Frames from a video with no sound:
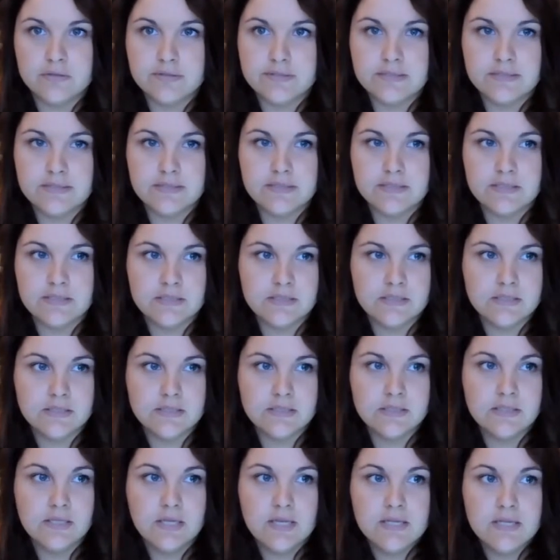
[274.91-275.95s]

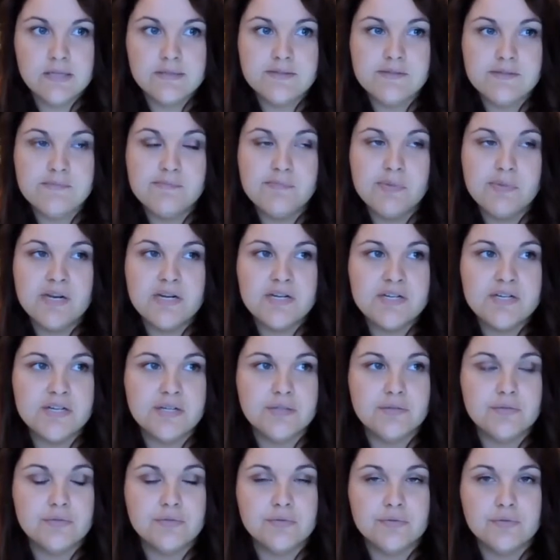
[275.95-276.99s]
C'est c'est pas le
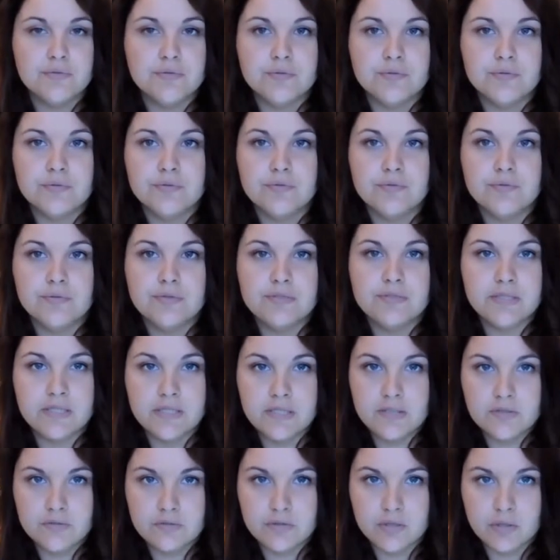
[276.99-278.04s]
genre de, de
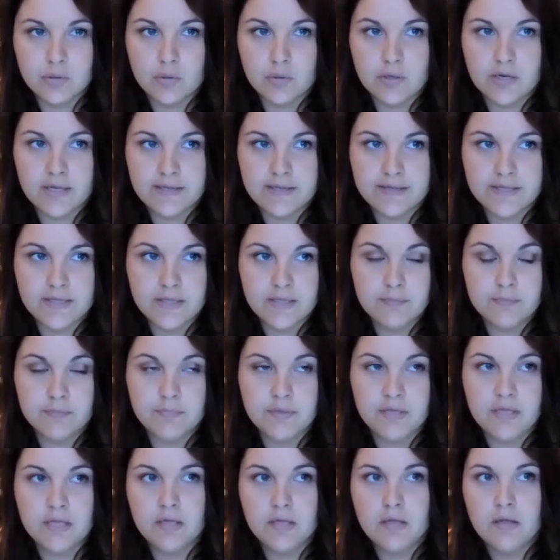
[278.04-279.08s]
série que j'aurais regardé,
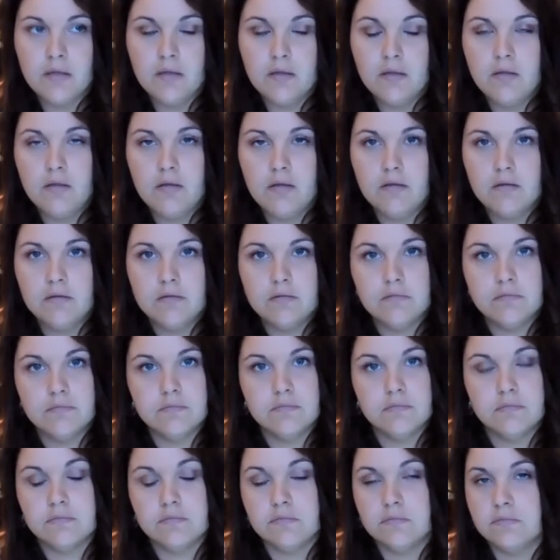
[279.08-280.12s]
mais
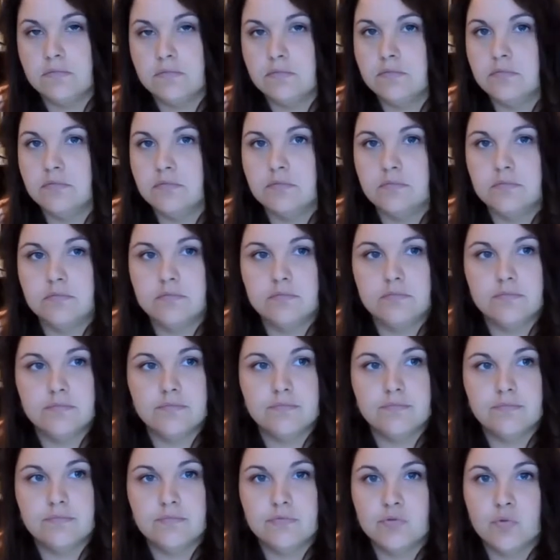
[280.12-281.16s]
euh,
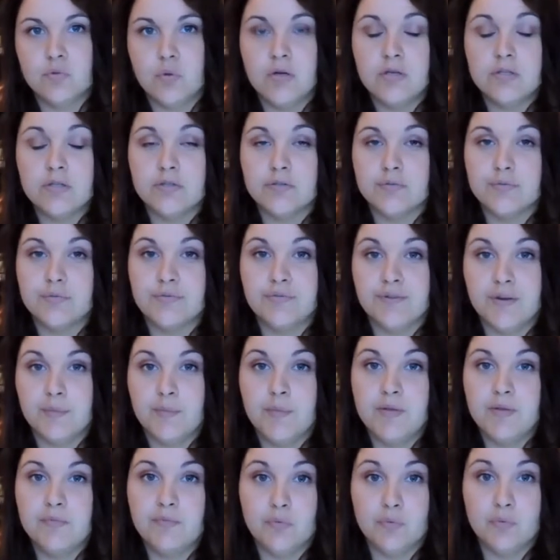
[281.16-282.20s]
je crois que j'en suis
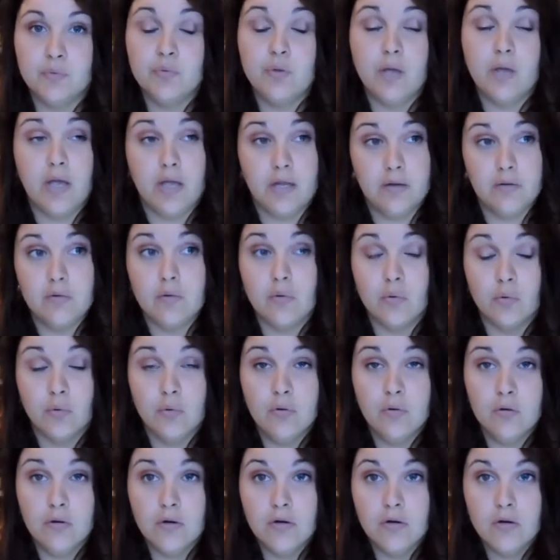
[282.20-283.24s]
vraiment devenue accro